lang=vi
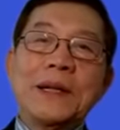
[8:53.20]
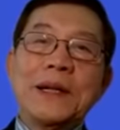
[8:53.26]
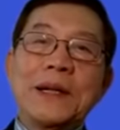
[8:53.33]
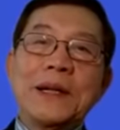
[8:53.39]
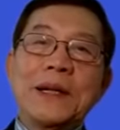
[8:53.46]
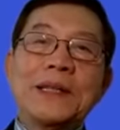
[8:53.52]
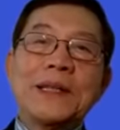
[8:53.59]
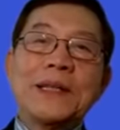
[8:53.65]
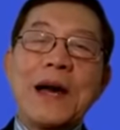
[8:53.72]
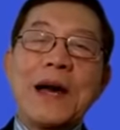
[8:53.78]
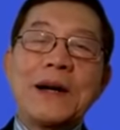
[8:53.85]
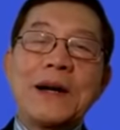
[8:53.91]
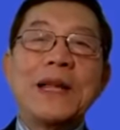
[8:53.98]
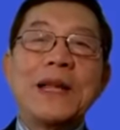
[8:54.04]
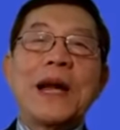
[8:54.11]
xa
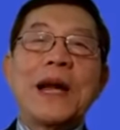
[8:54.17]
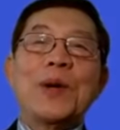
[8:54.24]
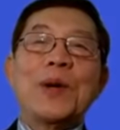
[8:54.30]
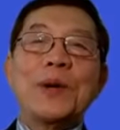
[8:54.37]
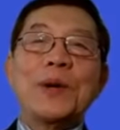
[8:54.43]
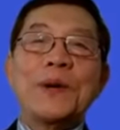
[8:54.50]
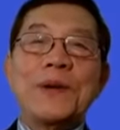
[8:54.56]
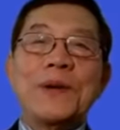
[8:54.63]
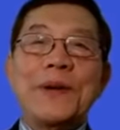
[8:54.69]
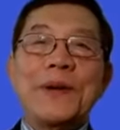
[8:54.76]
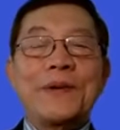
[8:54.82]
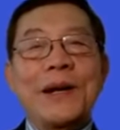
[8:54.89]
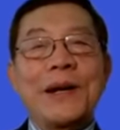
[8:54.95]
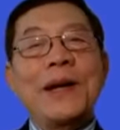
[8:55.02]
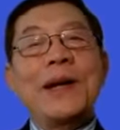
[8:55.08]
hơn thì càng tốt, phải không
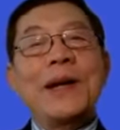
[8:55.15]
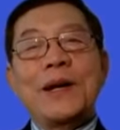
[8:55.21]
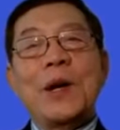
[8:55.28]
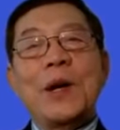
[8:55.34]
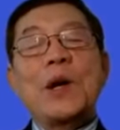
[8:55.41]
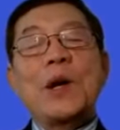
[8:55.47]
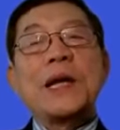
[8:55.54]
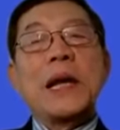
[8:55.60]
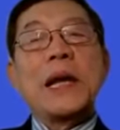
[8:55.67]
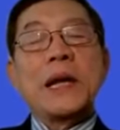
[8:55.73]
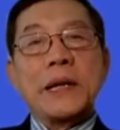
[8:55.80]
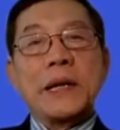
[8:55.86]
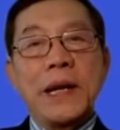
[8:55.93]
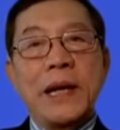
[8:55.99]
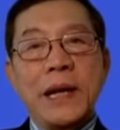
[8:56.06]
ạ? Do đó rất là
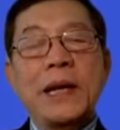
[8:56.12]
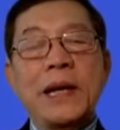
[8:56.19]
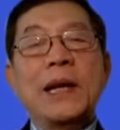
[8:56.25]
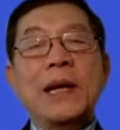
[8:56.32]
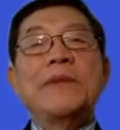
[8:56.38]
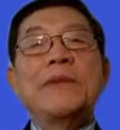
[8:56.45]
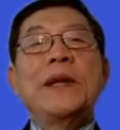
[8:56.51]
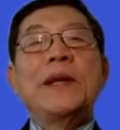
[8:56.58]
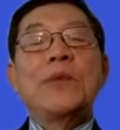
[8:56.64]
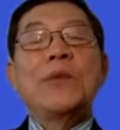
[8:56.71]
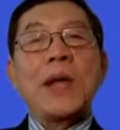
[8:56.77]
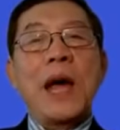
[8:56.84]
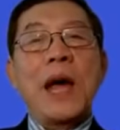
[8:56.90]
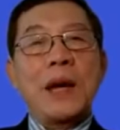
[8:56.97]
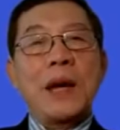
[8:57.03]
cẩn thận, vì chúng
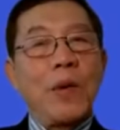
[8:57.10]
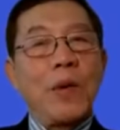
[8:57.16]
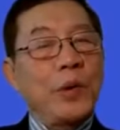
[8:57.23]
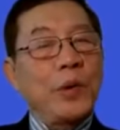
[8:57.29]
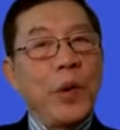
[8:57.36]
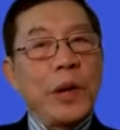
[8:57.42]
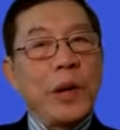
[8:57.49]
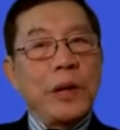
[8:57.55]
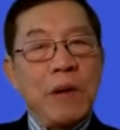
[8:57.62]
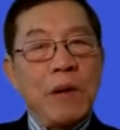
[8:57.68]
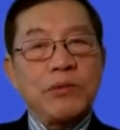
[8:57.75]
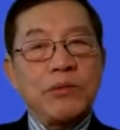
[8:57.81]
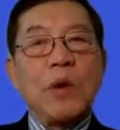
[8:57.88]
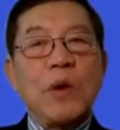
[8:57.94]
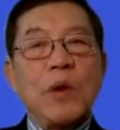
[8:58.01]
ta nói chuyện
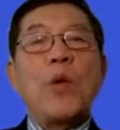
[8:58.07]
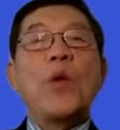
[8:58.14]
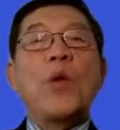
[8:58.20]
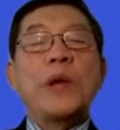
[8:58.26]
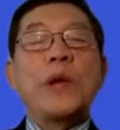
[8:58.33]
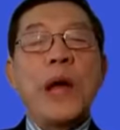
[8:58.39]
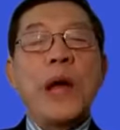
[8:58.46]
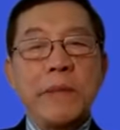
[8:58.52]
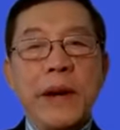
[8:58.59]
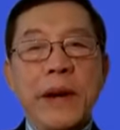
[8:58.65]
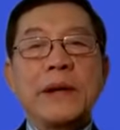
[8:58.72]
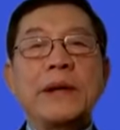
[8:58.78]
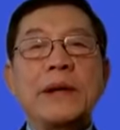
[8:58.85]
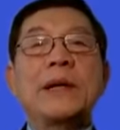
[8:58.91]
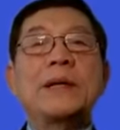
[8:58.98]
không thôi cũng có thể bị
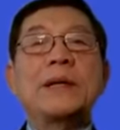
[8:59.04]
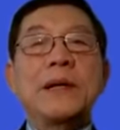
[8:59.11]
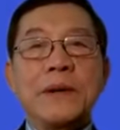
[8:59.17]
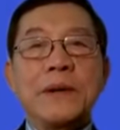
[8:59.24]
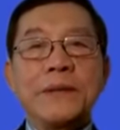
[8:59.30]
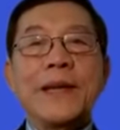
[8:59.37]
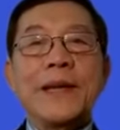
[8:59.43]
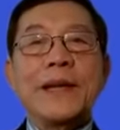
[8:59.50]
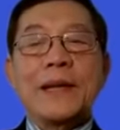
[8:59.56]
nữa, thưa quý vị.